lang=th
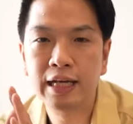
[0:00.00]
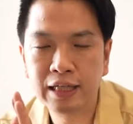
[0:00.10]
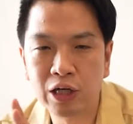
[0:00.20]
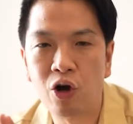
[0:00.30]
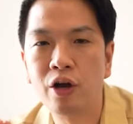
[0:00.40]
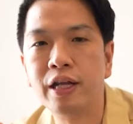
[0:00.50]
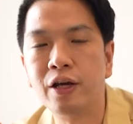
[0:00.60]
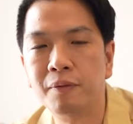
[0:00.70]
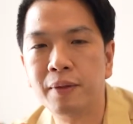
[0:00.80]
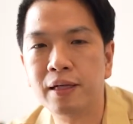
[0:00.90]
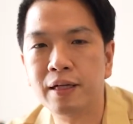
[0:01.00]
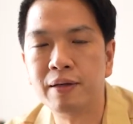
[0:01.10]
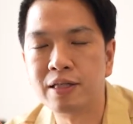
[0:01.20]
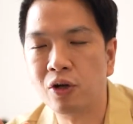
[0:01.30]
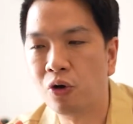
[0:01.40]
นี่คือข้อดีของมันเลย
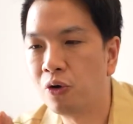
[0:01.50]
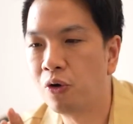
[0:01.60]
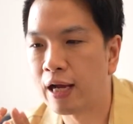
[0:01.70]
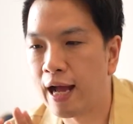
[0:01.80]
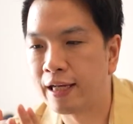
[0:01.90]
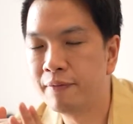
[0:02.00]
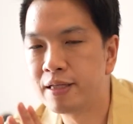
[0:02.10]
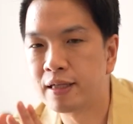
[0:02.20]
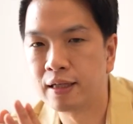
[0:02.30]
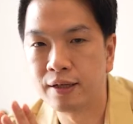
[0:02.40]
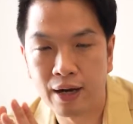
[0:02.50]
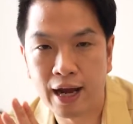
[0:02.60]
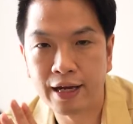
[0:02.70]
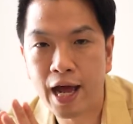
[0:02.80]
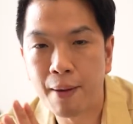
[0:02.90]
มันจะลดโอกาสที่มันจะเกิด
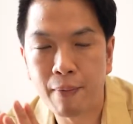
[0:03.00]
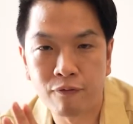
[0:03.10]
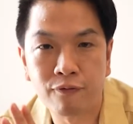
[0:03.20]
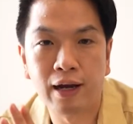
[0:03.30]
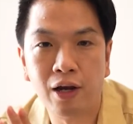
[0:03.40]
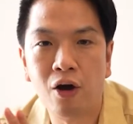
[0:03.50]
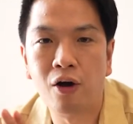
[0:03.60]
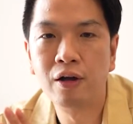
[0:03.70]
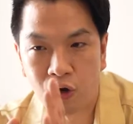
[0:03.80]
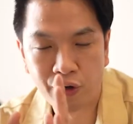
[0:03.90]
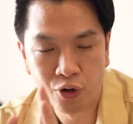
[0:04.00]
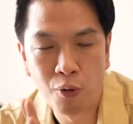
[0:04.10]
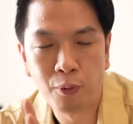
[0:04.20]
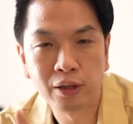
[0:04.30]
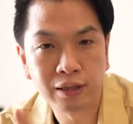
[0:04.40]
รายได้แบบฟันหลอคอนโด
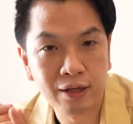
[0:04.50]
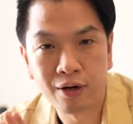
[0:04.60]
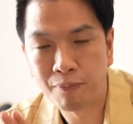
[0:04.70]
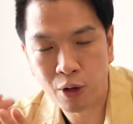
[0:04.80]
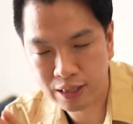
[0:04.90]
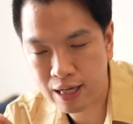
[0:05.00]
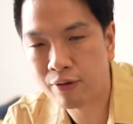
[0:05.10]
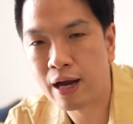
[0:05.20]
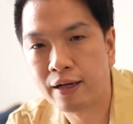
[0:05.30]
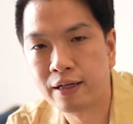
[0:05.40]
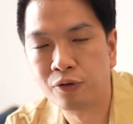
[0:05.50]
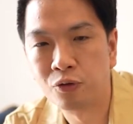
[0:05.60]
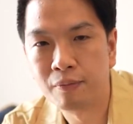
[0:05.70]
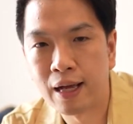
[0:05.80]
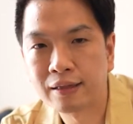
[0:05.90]
ปกติเราปล่อยเช่ารายเดือน
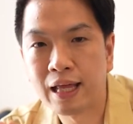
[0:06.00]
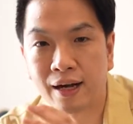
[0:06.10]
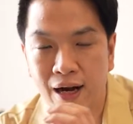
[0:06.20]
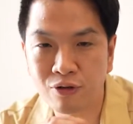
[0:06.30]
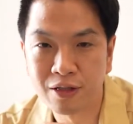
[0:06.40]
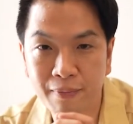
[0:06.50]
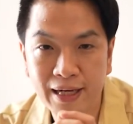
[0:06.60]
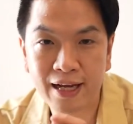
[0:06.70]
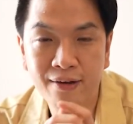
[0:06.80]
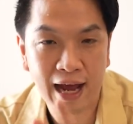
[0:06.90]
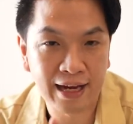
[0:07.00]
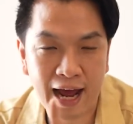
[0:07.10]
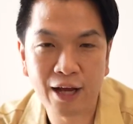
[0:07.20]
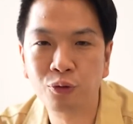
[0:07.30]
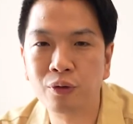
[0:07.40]
ถูกไหมแต่เราจะไม่ได้ราย
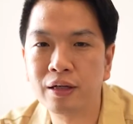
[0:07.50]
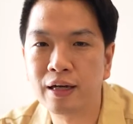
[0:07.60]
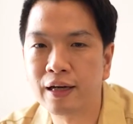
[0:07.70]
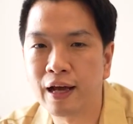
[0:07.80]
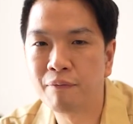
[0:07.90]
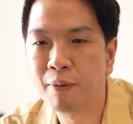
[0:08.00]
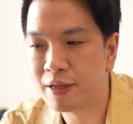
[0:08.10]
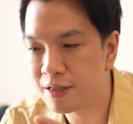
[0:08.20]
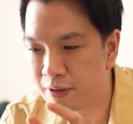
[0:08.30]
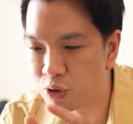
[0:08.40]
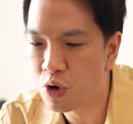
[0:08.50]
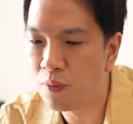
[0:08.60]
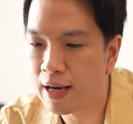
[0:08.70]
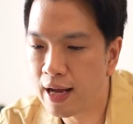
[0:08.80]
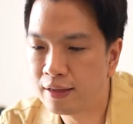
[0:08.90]
ได้ทุกเดือนนะ เพราะมันจะมีช่วง
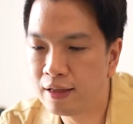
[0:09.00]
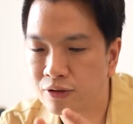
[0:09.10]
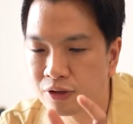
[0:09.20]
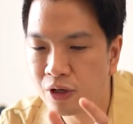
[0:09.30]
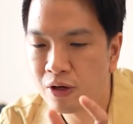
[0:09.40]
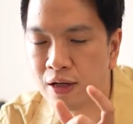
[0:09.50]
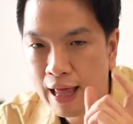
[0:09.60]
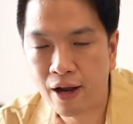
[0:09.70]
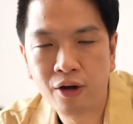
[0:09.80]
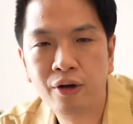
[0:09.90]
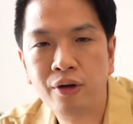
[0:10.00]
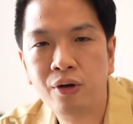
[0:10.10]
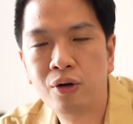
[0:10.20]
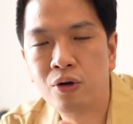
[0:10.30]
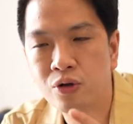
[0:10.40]
เวลาที่เราจะต้องแต่งคอน
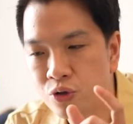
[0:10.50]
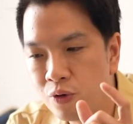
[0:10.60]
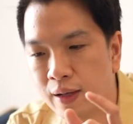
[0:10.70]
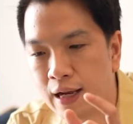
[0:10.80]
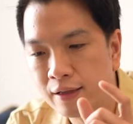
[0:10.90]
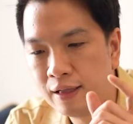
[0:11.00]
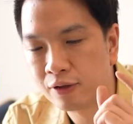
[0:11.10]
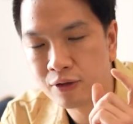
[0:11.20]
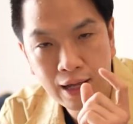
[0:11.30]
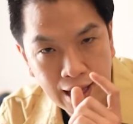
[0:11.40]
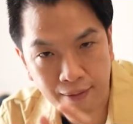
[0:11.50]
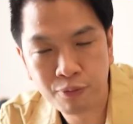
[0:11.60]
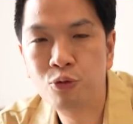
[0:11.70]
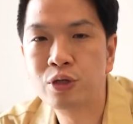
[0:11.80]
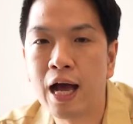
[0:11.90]
โด ช่วงเวลาที่เราต้องหา
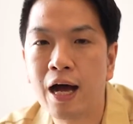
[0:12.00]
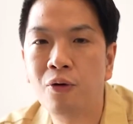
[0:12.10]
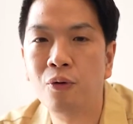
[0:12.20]
ผู้เช่า